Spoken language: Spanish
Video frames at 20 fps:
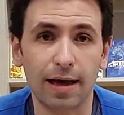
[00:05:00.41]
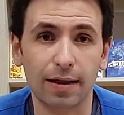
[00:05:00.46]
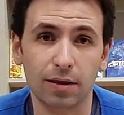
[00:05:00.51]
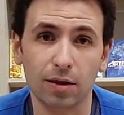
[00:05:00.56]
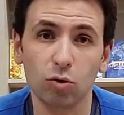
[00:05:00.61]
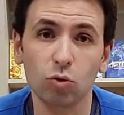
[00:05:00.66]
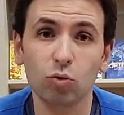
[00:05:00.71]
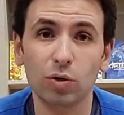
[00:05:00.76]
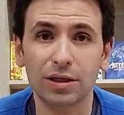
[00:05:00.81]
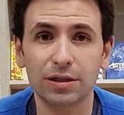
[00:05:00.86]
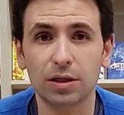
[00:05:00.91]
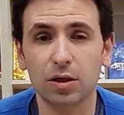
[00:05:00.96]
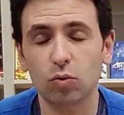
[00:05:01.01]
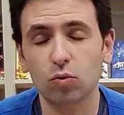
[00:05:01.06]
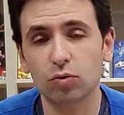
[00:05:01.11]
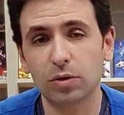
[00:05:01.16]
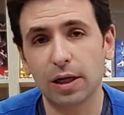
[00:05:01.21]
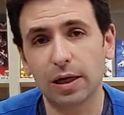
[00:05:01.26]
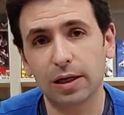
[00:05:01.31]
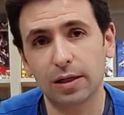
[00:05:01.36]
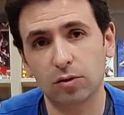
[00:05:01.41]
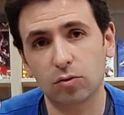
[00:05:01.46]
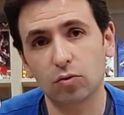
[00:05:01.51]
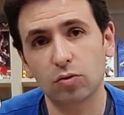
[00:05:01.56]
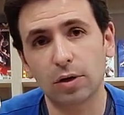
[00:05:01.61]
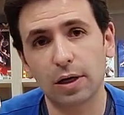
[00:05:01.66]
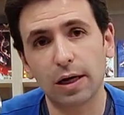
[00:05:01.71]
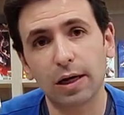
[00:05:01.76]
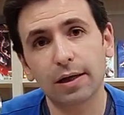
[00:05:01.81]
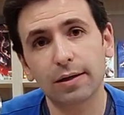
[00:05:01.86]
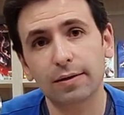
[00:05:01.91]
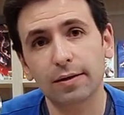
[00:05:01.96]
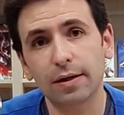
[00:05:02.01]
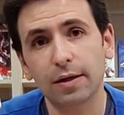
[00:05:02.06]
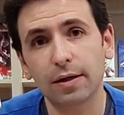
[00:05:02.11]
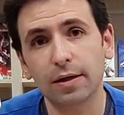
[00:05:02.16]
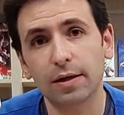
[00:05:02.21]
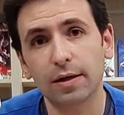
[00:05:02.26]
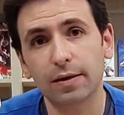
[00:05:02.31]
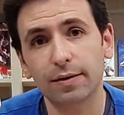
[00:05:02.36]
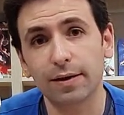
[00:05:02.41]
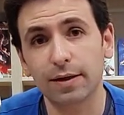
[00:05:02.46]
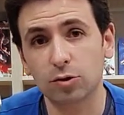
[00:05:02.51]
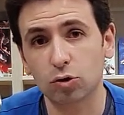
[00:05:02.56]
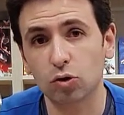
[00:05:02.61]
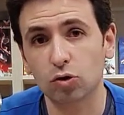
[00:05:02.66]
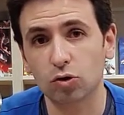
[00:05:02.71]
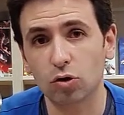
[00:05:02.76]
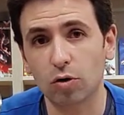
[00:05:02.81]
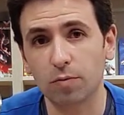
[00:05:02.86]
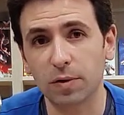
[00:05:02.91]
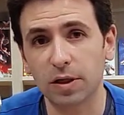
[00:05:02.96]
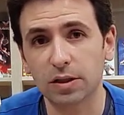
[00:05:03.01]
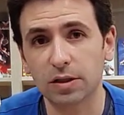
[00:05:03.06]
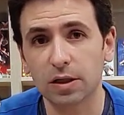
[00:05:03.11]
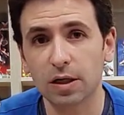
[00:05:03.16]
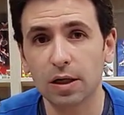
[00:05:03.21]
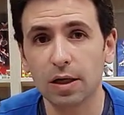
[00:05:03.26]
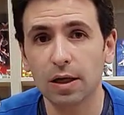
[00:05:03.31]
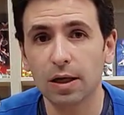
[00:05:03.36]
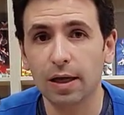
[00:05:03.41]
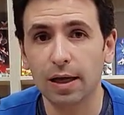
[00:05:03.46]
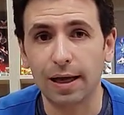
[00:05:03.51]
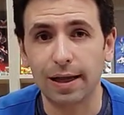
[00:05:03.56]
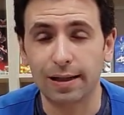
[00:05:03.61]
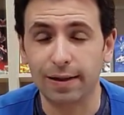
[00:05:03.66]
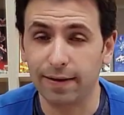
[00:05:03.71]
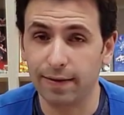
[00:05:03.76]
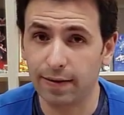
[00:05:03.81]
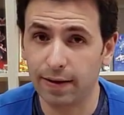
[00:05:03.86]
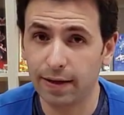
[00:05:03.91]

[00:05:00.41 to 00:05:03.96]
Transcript: haciendo una segunda lectura de, estos cómics. El de